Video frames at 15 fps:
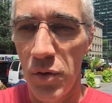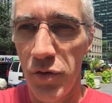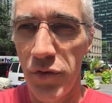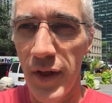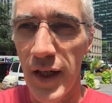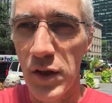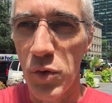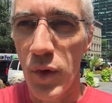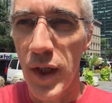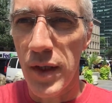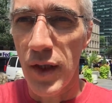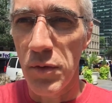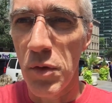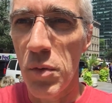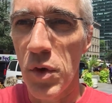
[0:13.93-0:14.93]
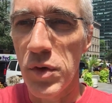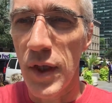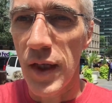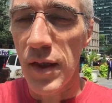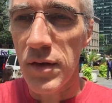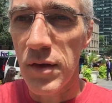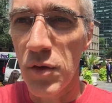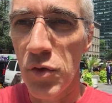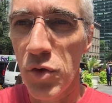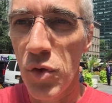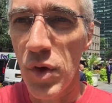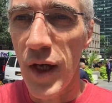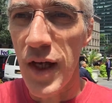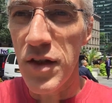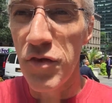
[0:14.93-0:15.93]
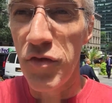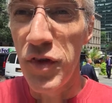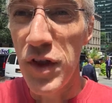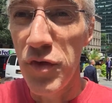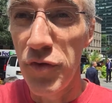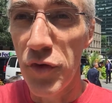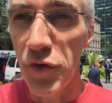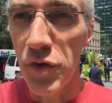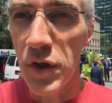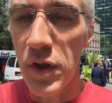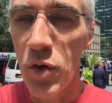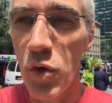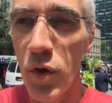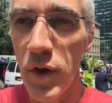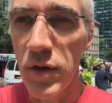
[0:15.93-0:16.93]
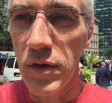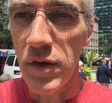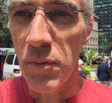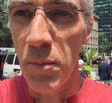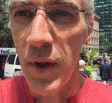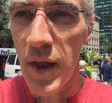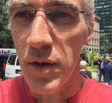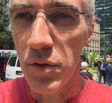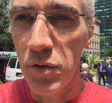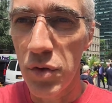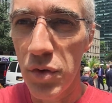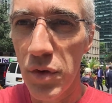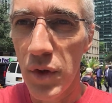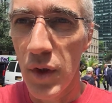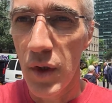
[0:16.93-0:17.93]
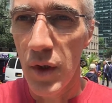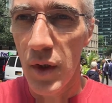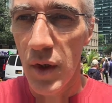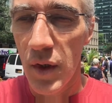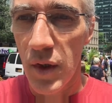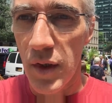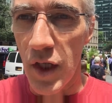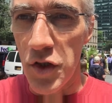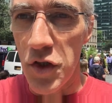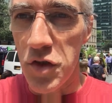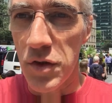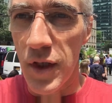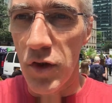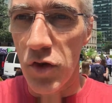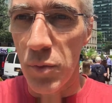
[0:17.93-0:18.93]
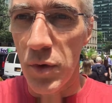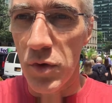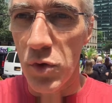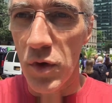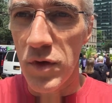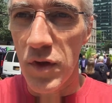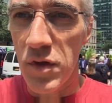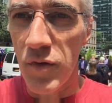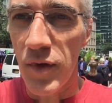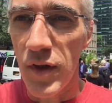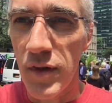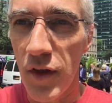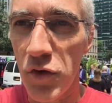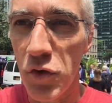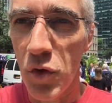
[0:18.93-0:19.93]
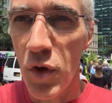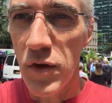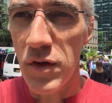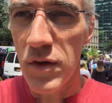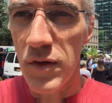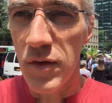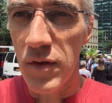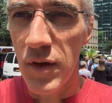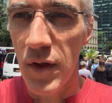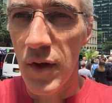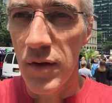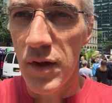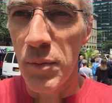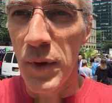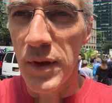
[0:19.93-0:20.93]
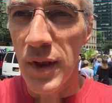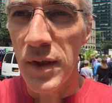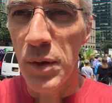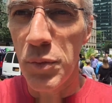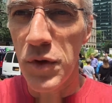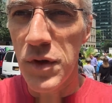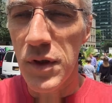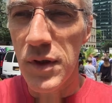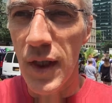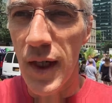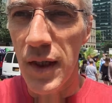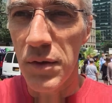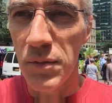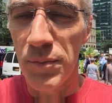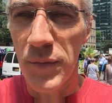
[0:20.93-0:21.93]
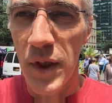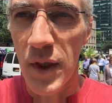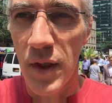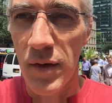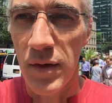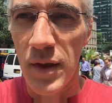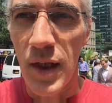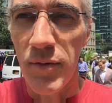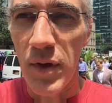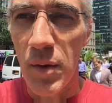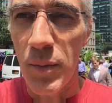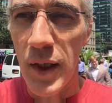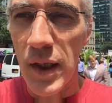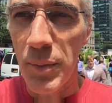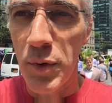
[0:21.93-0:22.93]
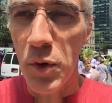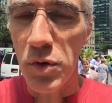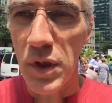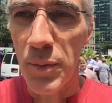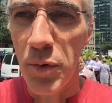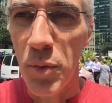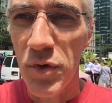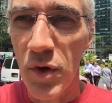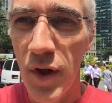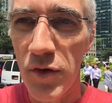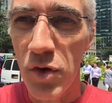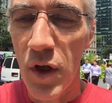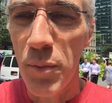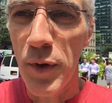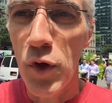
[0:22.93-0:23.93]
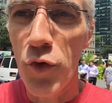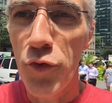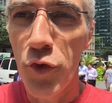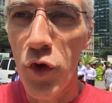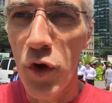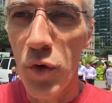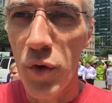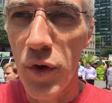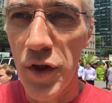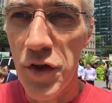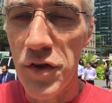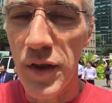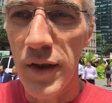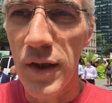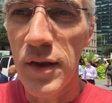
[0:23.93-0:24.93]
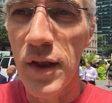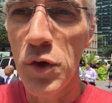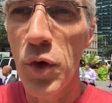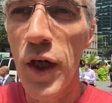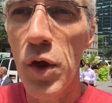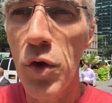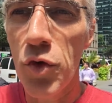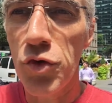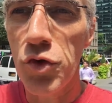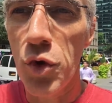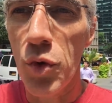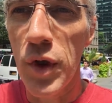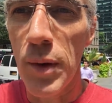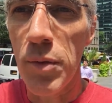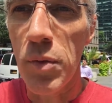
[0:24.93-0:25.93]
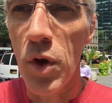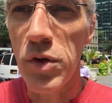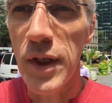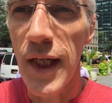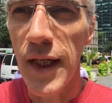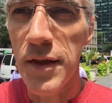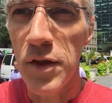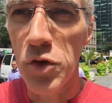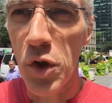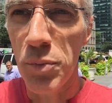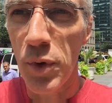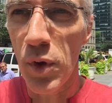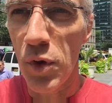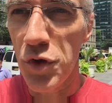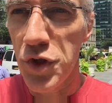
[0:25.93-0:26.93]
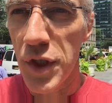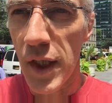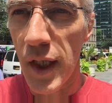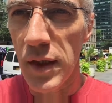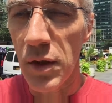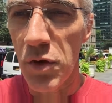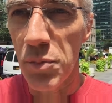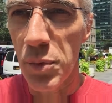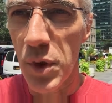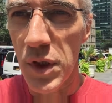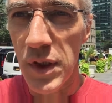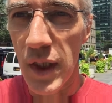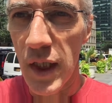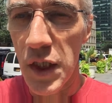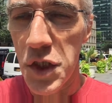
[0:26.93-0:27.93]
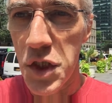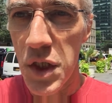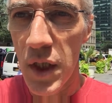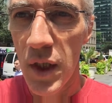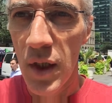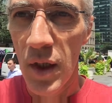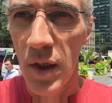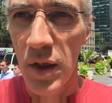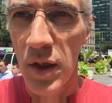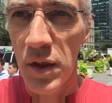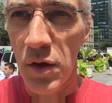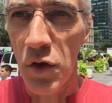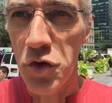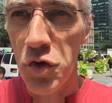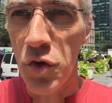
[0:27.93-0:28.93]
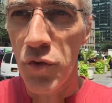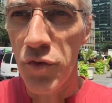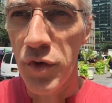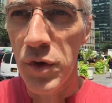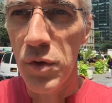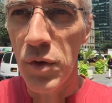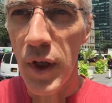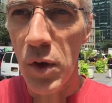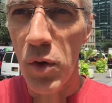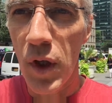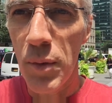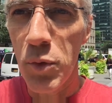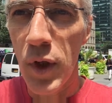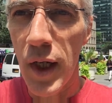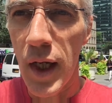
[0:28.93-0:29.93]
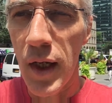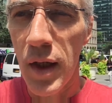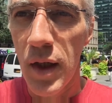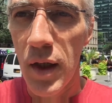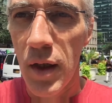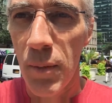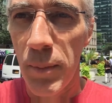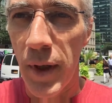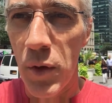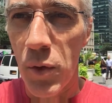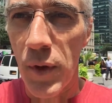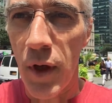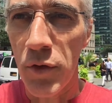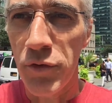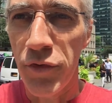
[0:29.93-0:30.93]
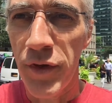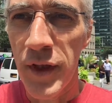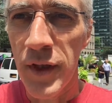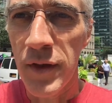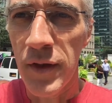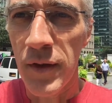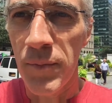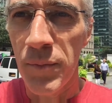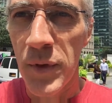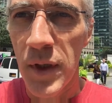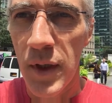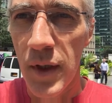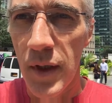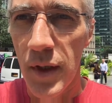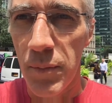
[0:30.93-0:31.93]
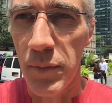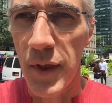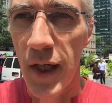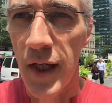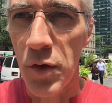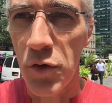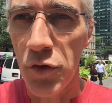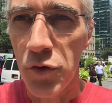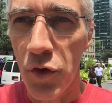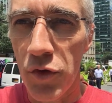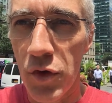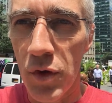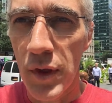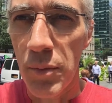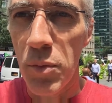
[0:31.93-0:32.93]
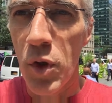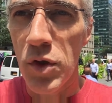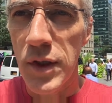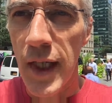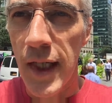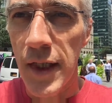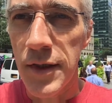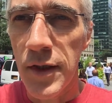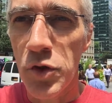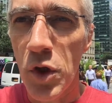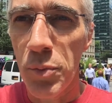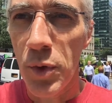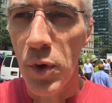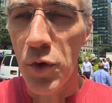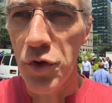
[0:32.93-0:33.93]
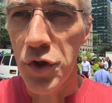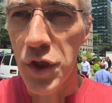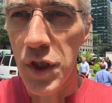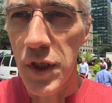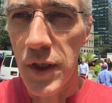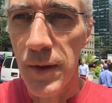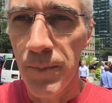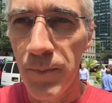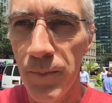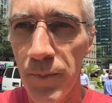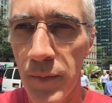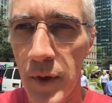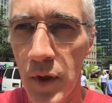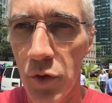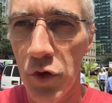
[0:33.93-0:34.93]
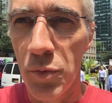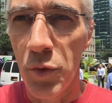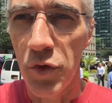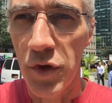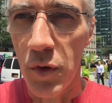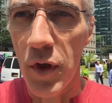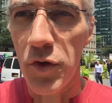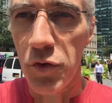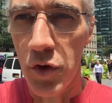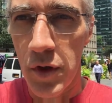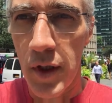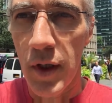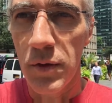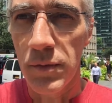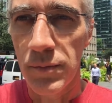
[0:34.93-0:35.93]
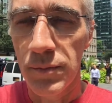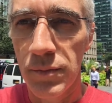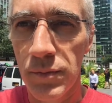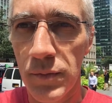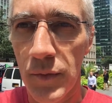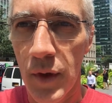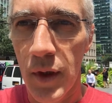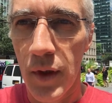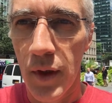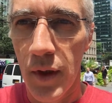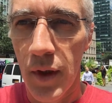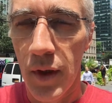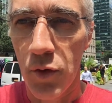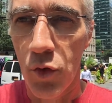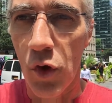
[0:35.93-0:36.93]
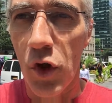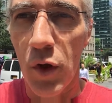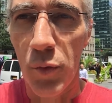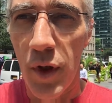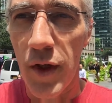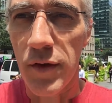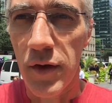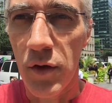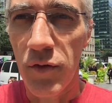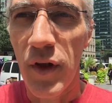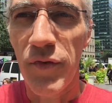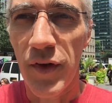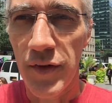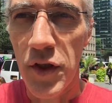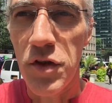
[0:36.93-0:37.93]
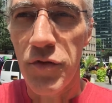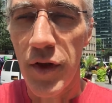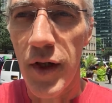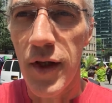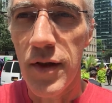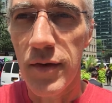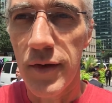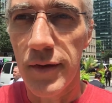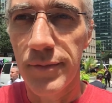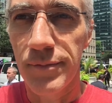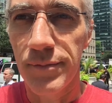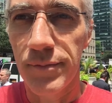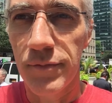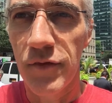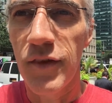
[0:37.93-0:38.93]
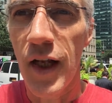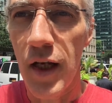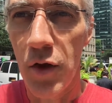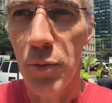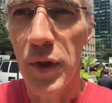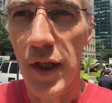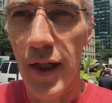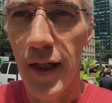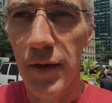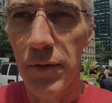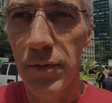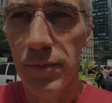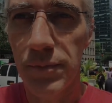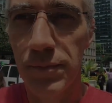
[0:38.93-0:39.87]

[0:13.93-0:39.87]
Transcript: O fato é que as bibliotecas são os lugares vivos em que o conhecimento que a gente tem sobre todas as civilizações se mantém depositado. Você deve lembrar que há pouco tempo o Museu Nacional pegou fogo. A gente está tentando reconstruir a biblioteca de antropologia que é tão importante. Então eu te convido a colaborar para o crowdfunding da reconstrução da Biblioteca de Antropologia do Museu Nacional. Sua colaboração vai fazer diferença. Valeu, obrigado.